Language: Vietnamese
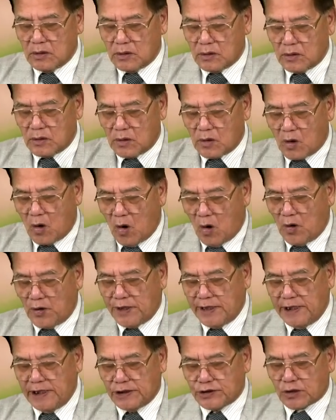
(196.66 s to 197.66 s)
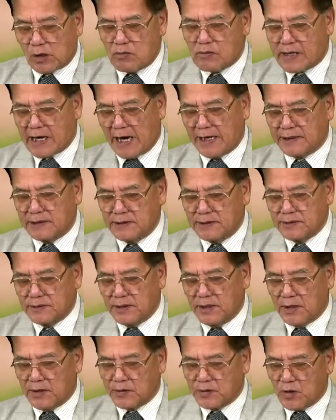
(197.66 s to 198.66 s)
cổ hy song khánh,
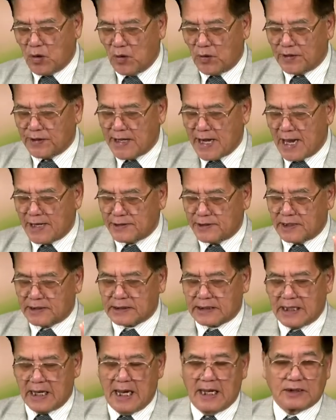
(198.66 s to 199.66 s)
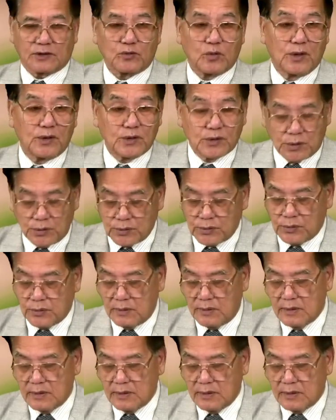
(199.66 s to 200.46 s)
nội đa nhất cả xuân thu.